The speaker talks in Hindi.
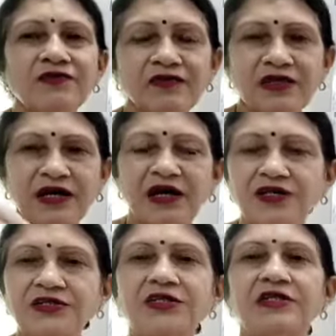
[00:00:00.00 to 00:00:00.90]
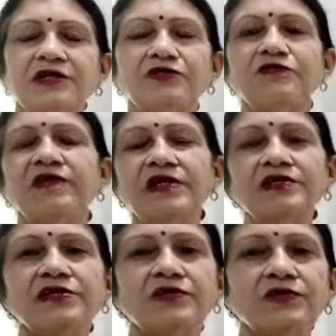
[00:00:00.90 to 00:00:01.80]
तो नक्काशीदार जो
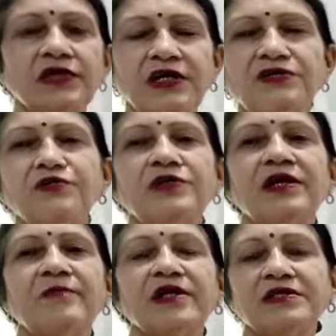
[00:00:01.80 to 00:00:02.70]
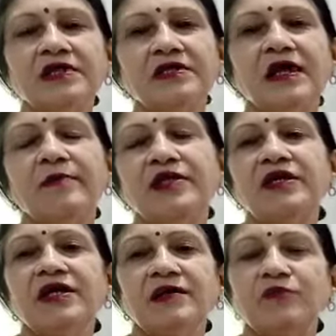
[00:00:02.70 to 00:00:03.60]
फर्नीचर होते हैं जो कि हम कह सकते हैं हमें
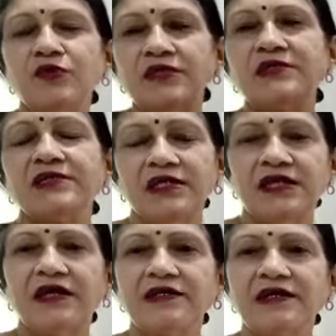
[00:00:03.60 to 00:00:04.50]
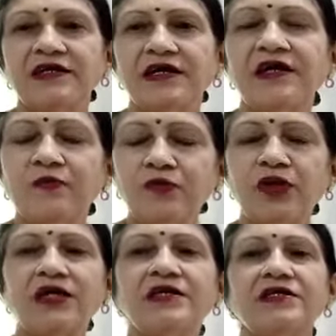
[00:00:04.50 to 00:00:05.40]
देख के मुगल्स की याद आ रही है
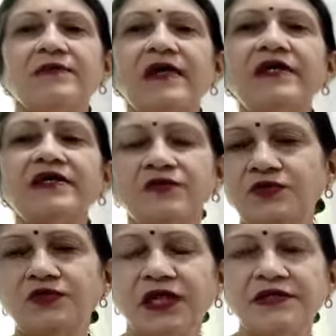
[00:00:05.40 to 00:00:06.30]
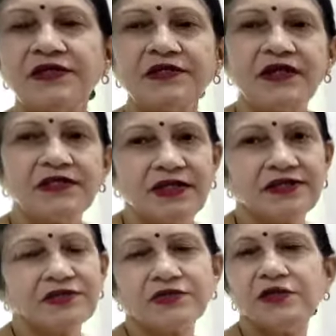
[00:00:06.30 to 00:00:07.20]
पुराने ज़माने की जो याद आता है
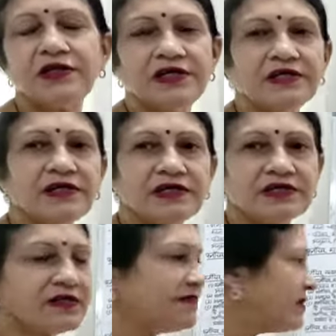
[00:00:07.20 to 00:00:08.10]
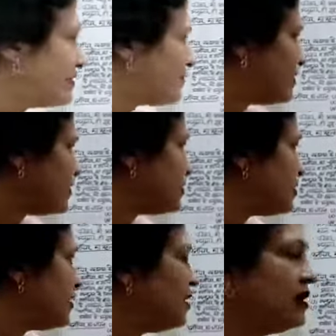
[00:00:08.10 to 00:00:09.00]
दैट इज़ कॉल्ड ऐतिहासिक
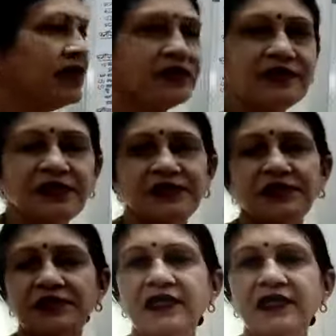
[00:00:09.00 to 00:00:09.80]
फर्नीचर देसी